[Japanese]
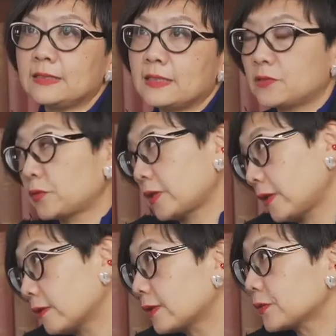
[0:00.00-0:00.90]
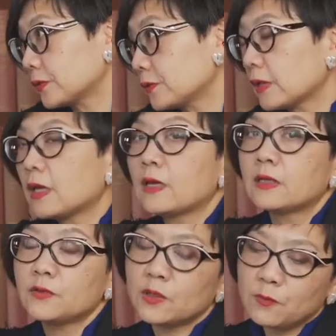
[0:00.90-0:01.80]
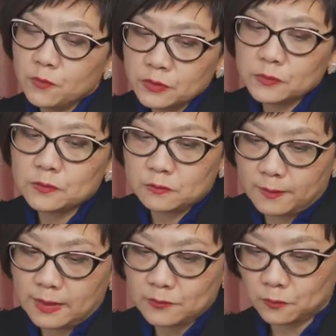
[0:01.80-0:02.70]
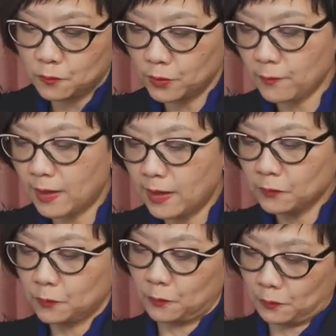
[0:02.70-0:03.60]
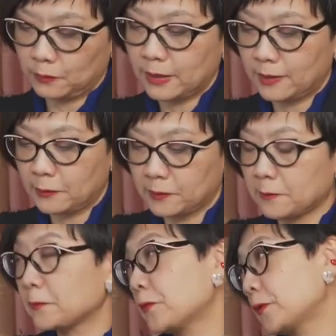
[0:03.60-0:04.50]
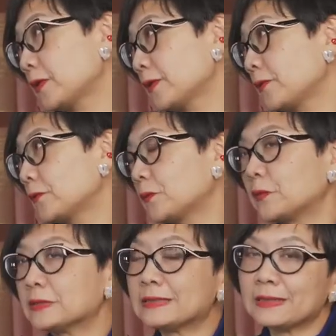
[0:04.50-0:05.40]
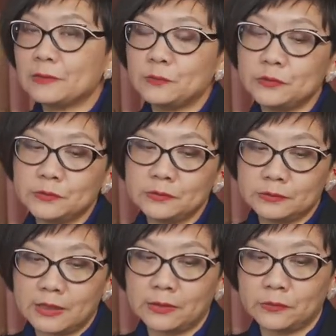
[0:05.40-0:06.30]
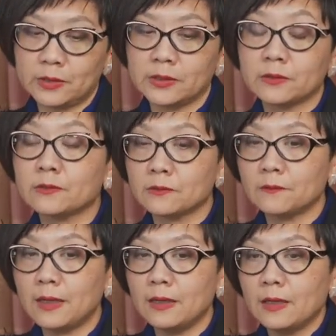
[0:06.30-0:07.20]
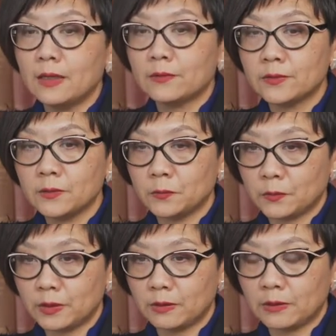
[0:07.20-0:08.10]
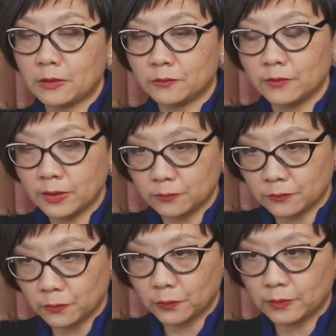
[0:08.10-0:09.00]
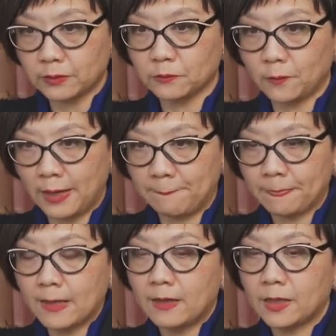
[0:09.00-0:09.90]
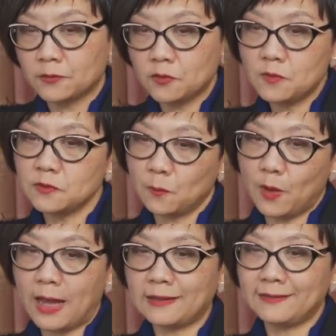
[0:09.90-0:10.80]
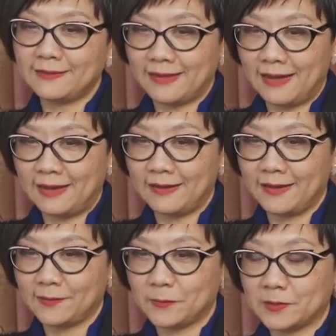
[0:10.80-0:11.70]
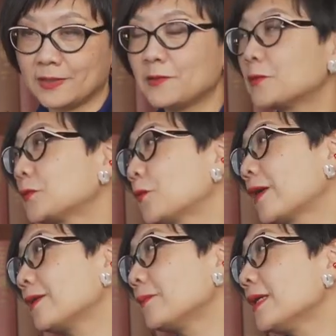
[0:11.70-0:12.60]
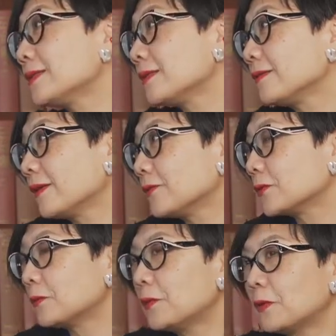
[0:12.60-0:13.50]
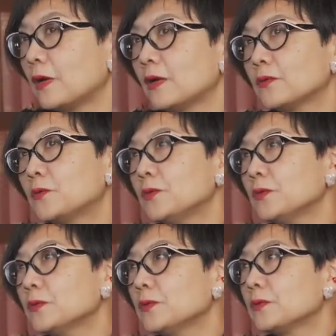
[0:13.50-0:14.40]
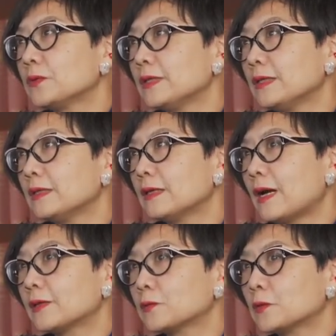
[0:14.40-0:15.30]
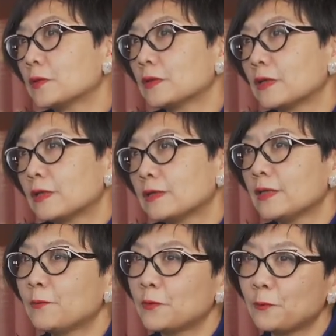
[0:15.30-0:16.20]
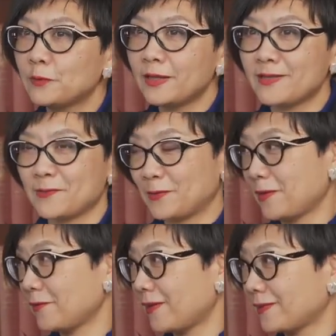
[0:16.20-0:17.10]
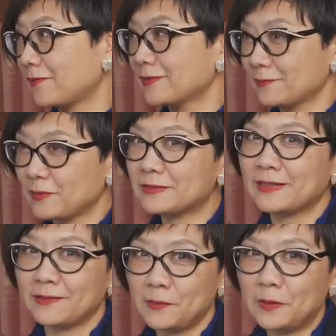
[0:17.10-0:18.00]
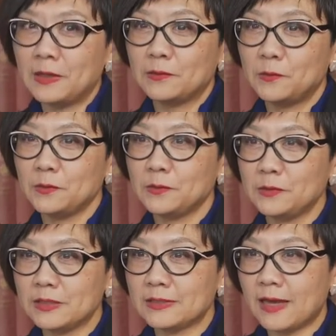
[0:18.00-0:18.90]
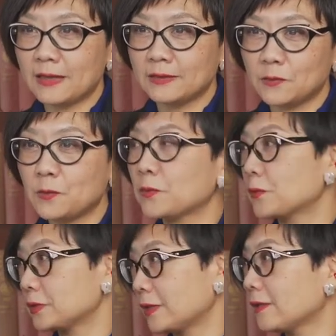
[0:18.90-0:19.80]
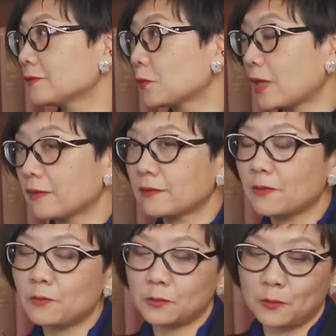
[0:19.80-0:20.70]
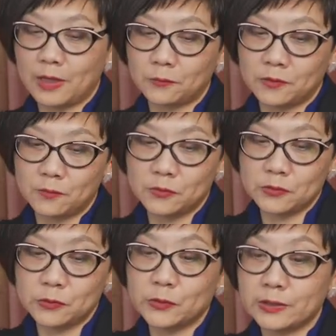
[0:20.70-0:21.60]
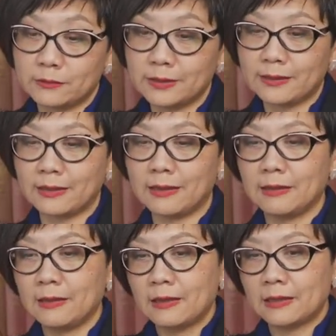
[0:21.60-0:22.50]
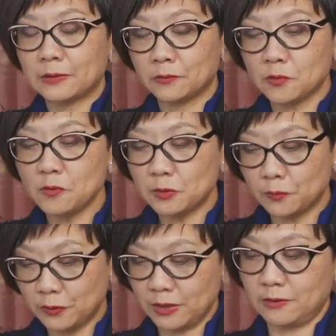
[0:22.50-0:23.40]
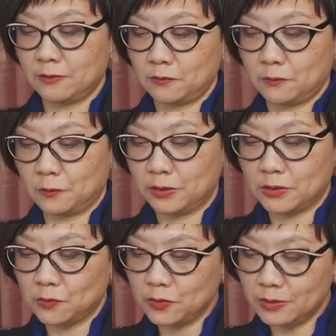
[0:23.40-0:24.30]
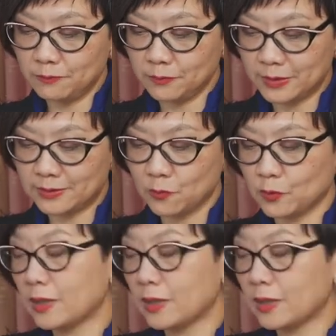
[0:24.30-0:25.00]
政治の立て方をする、それからもう一つはそのこれはアートの中では多分よく出てくると思うんですけど、もう一つあの出てくるのはクヤの時あのクヤの運動っていうのは、えっと、そもそもあった、えっと、記号とかイメージっていうのをどういうふうにあの、うんリアプロプリエーションっていう言い方をしてますけど、うんうんうん、どういうふうに再投与していくのかっていうことがとても重要になる。だから、あの、そもそもクイアっていうその非常に部別語